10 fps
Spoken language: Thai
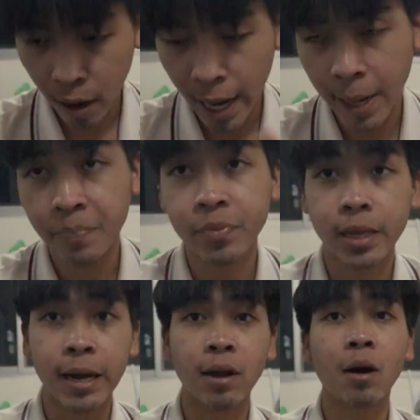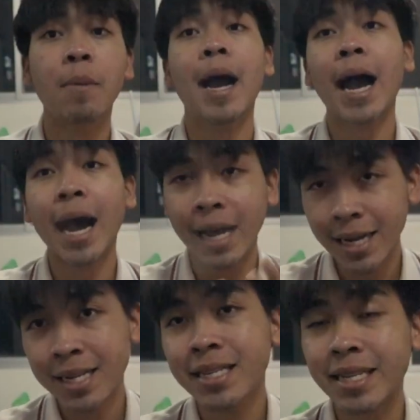งแล้ว เดี๋ยวเรามา
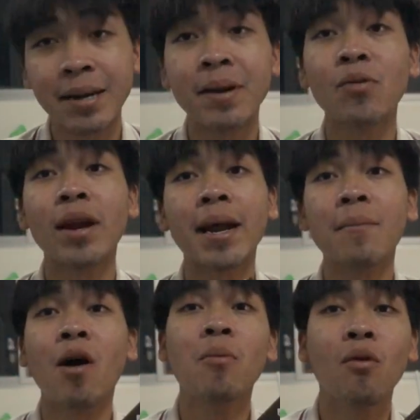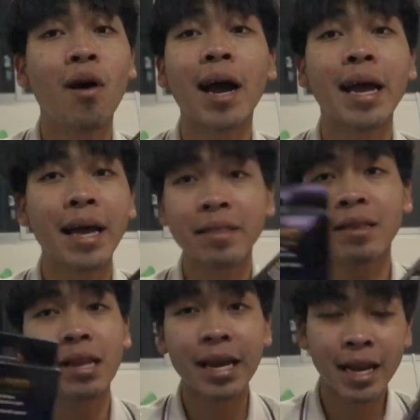จริงมันควรอันบอกพวก ไอเอสเซส
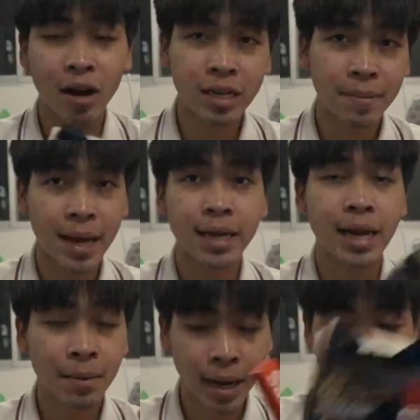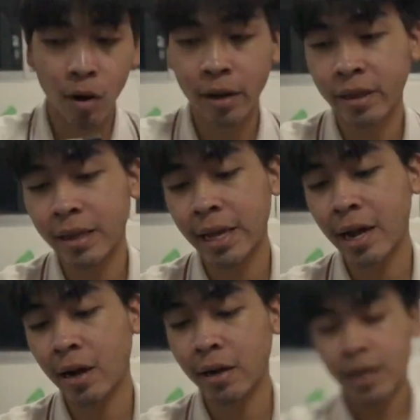ซอรี่ก่อนใช่ไหมเดี๋ยวเรามาอันบอกเอสเซสซอรี่
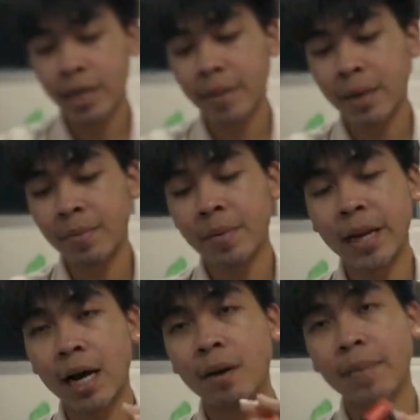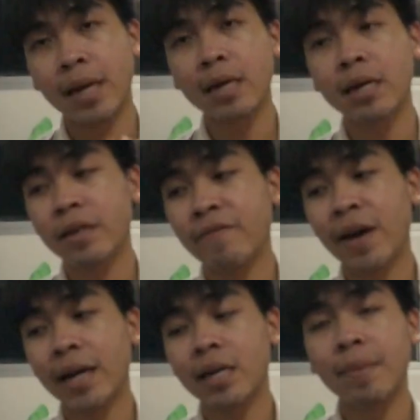ก่อนก็จริงๆ มันไม่มีแล้วแม่งก็คือซีแฟ
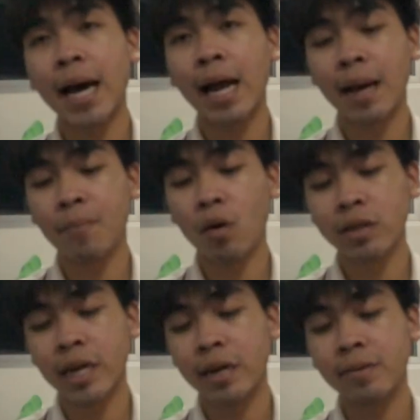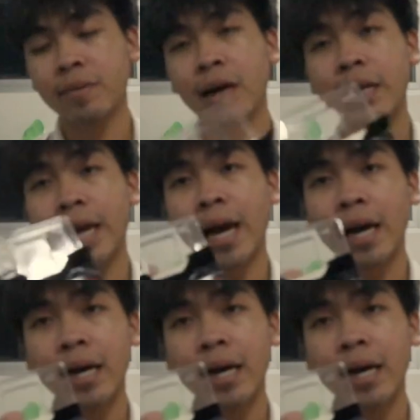ตธรรมดาแหละ ปกติ อันเนี้ย